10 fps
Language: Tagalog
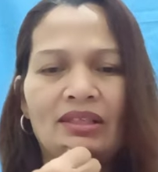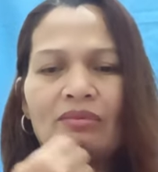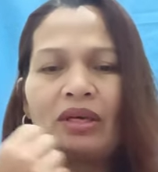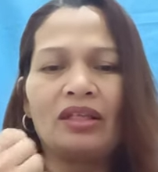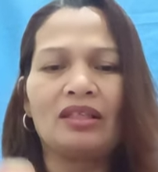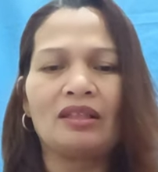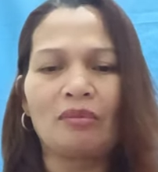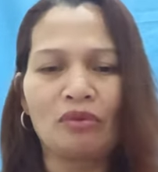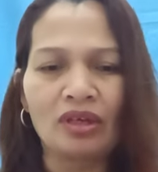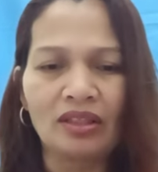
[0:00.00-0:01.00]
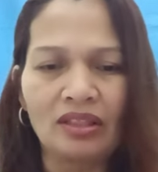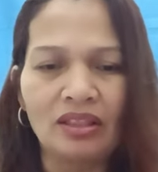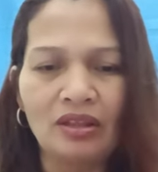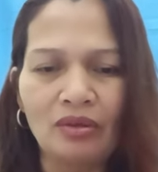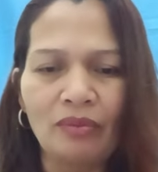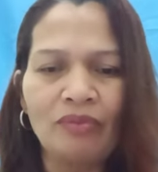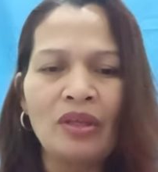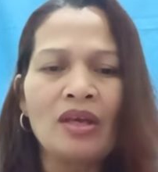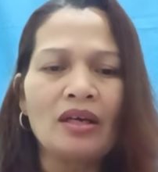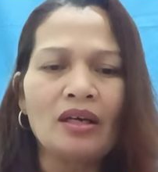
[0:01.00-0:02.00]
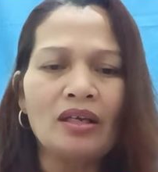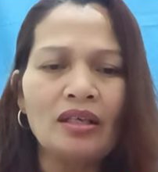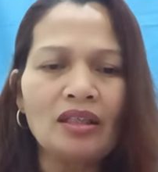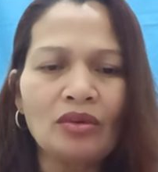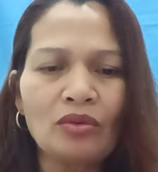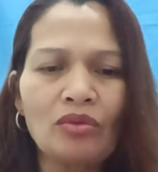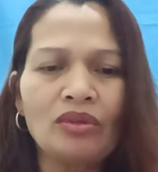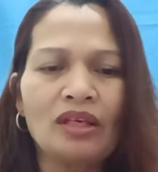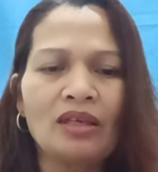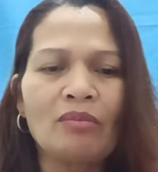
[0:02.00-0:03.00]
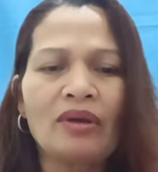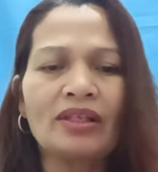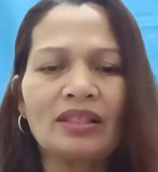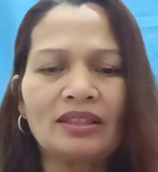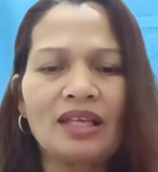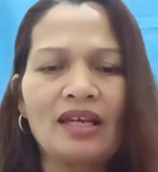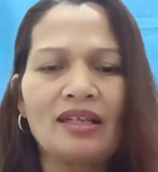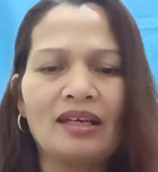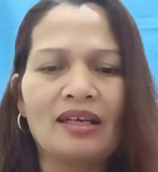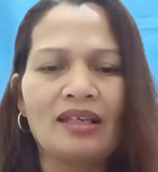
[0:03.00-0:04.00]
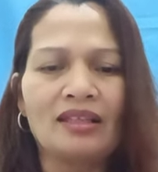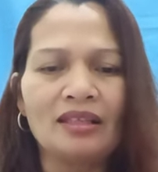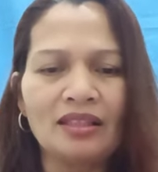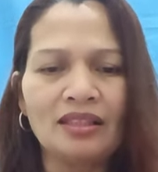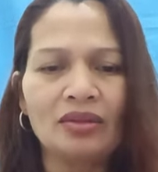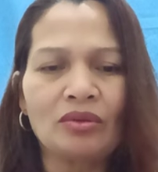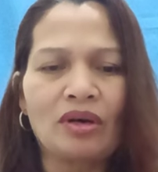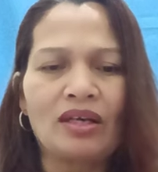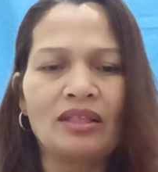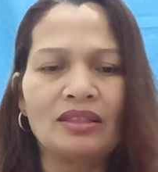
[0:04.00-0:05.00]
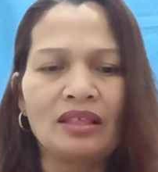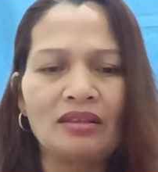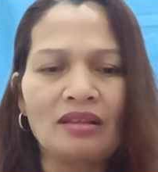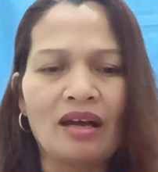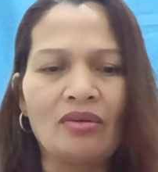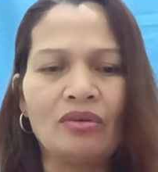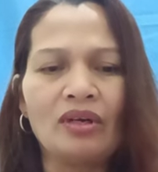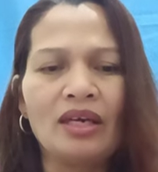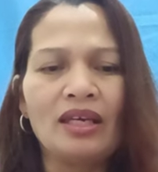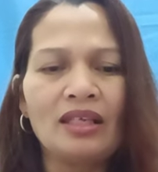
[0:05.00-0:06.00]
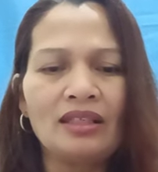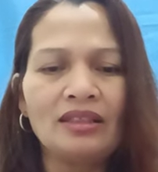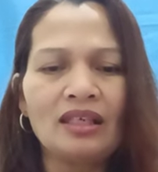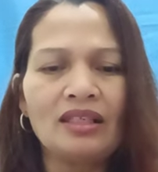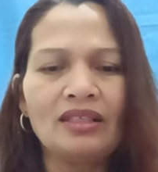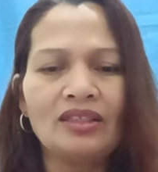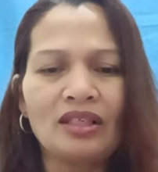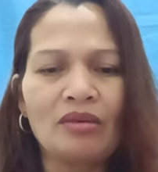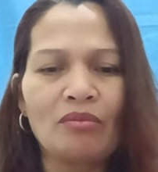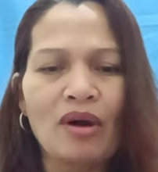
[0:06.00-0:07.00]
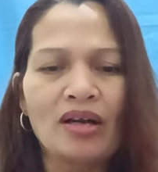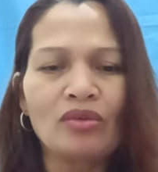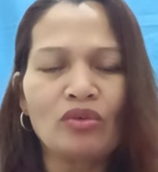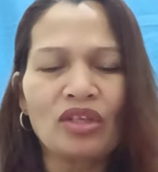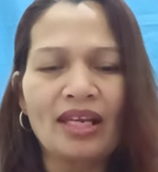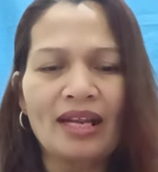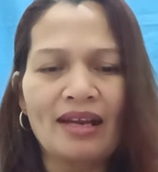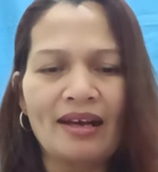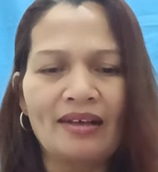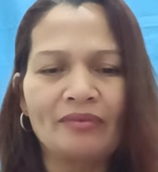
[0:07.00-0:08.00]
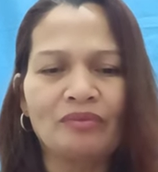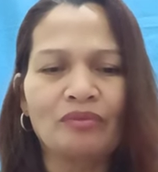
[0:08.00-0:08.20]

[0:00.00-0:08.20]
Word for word: Makikita po natin dito, Kaya't kung nakipag-isa na kay Kristo ang isang tao, isa na siyang bagong nilalang.